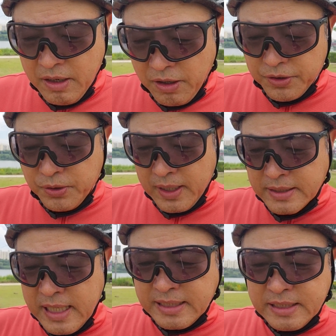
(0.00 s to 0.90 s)
어떠한
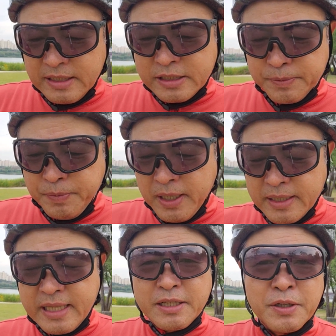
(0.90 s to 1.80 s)
사실을 증명할
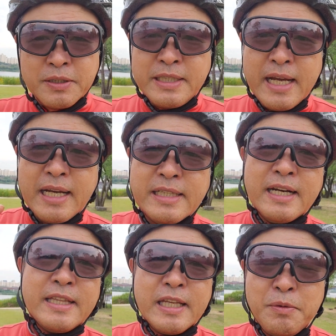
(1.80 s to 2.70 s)
때 저는 세 가지가
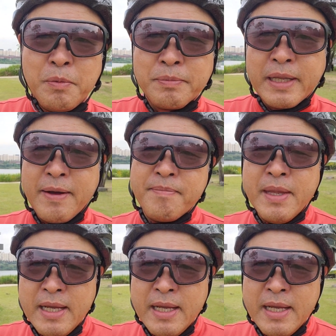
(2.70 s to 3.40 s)
있다고 봅니다